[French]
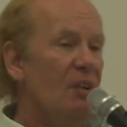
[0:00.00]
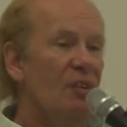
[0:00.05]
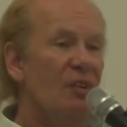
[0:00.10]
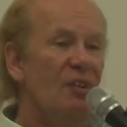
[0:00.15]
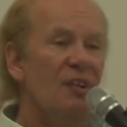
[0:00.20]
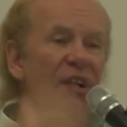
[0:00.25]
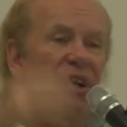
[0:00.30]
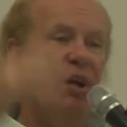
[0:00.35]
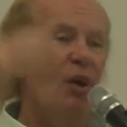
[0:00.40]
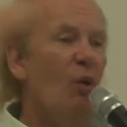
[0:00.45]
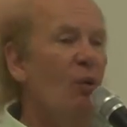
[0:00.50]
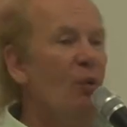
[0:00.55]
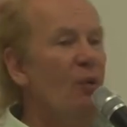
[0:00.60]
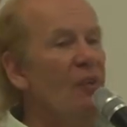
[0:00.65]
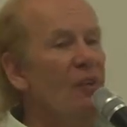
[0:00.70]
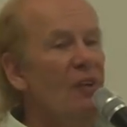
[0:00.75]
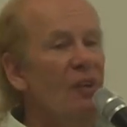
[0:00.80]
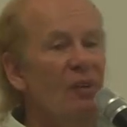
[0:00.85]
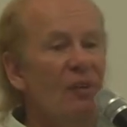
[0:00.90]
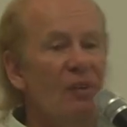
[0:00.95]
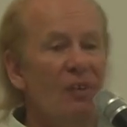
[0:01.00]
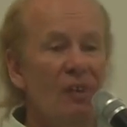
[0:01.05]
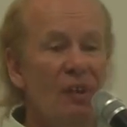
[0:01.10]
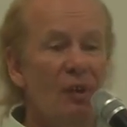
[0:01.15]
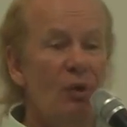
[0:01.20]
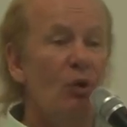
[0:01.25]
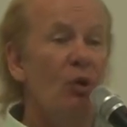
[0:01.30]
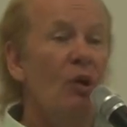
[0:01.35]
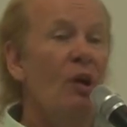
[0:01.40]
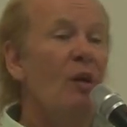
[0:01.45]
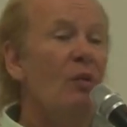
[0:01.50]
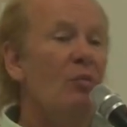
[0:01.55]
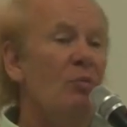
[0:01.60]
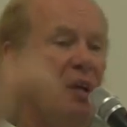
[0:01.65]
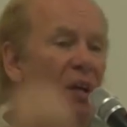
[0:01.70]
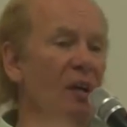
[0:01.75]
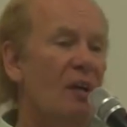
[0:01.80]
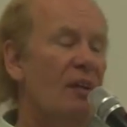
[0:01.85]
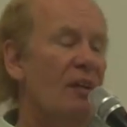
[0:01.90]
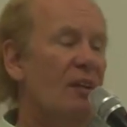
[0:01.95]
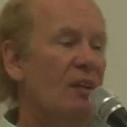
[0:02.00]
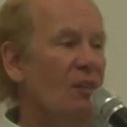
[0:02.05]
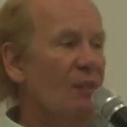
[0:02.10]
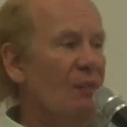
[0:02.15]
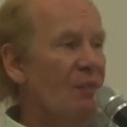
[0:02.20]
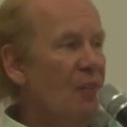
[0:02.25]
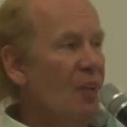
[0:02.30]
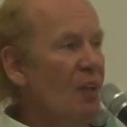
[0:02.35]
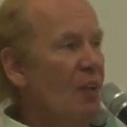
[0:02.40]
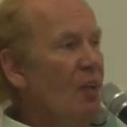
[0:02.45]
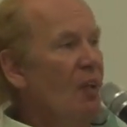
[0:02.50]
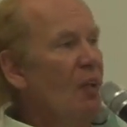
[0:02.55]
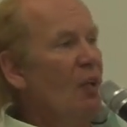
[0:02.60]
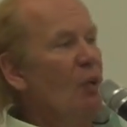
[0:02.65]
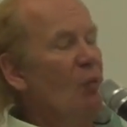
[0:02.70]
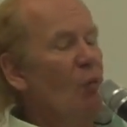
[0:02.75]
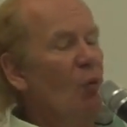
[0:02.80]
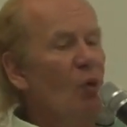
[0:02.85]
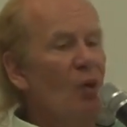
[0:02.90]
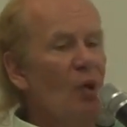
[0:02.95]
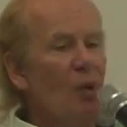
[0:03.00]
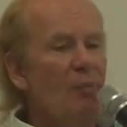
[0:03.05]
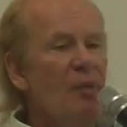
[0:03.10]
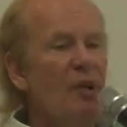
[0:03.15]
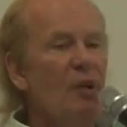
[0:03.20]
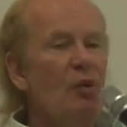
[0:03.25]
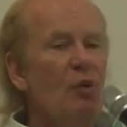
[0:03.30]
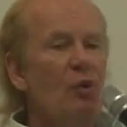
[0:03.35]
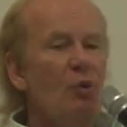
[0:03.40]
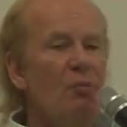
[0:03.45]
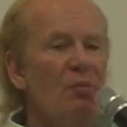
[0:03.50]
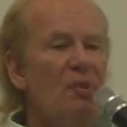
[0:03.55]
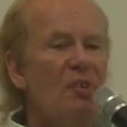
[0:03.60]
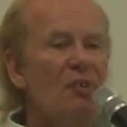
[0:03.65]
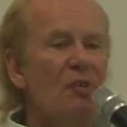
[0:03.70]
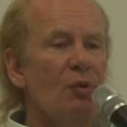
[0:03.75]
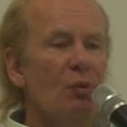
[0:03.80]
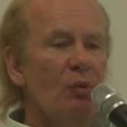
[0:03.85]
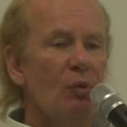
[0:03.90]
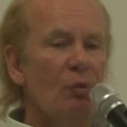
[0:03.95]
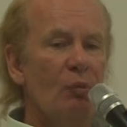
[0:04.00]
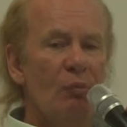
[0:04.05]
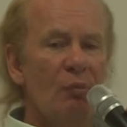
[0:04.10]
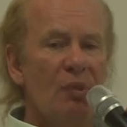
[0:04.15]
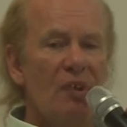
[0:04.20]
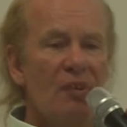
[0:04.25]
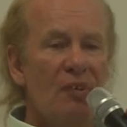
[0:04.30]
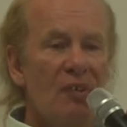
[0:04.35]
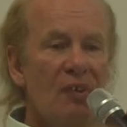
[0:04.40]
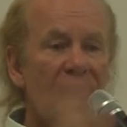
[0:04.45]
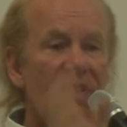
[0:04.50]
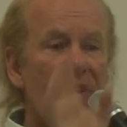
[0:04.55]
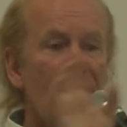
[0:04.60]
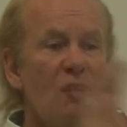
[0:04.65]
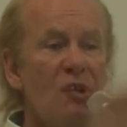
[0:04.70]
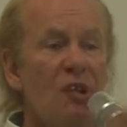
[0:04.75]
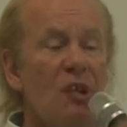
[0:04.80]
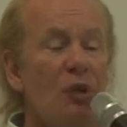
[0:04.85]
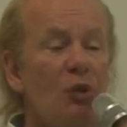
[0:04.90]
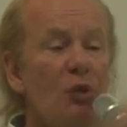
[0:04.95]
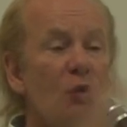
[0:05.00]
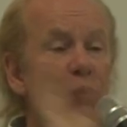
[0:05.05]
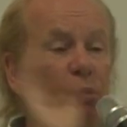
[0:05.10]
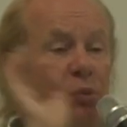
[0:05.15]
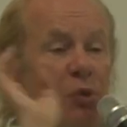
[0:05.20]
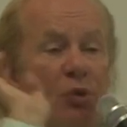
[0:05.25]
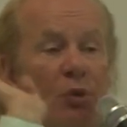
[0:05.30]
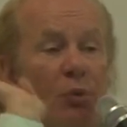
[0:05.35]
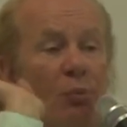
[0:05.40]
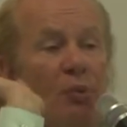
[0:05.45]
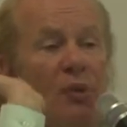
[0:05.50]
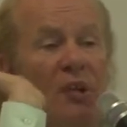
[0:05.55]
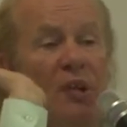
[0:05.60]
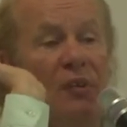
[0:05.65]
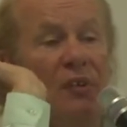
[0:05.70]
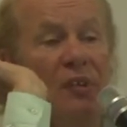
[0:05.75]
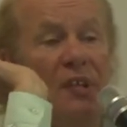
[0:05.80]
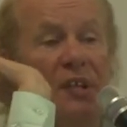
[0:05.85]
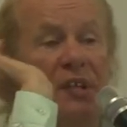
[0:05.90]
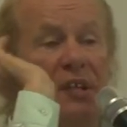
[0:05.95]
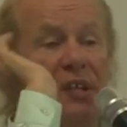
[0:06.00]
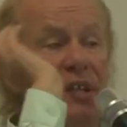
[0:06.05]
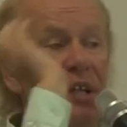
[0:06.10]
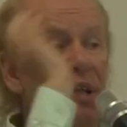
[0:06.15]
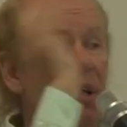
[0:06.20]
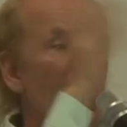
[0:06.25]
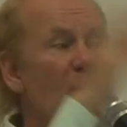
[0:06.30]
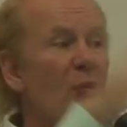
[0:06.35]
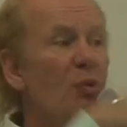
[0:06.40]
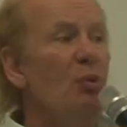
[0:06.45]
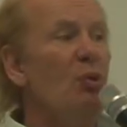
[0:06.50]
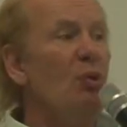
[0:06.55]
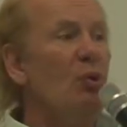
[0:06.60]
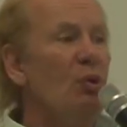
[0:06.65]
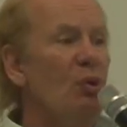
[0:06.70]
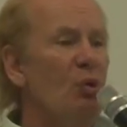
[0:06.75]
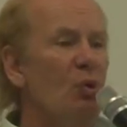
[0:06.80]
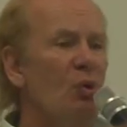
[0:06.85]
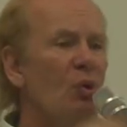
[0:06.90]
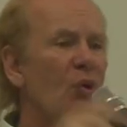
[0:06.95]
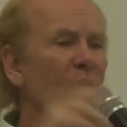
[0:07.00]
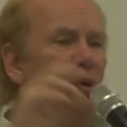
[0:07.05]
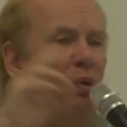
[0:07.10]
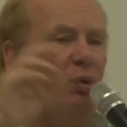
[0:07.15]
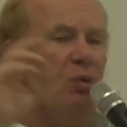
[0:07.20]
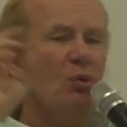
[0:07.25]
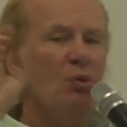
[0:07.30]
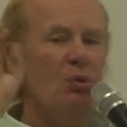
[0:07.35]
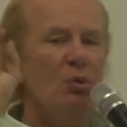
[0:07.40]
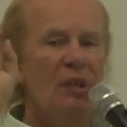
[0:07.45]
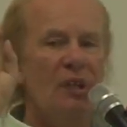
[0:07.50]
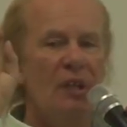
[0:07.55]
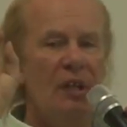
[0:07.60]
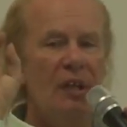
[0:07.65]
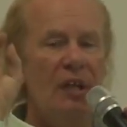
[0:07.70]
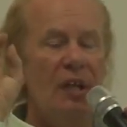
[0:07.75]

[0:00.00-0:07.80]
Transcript: Quand il est en haut, c'est que c'est le printemps. On l'appelle le bison. Bis, ça veut dire double depuis l'Antiquité la plus reculée.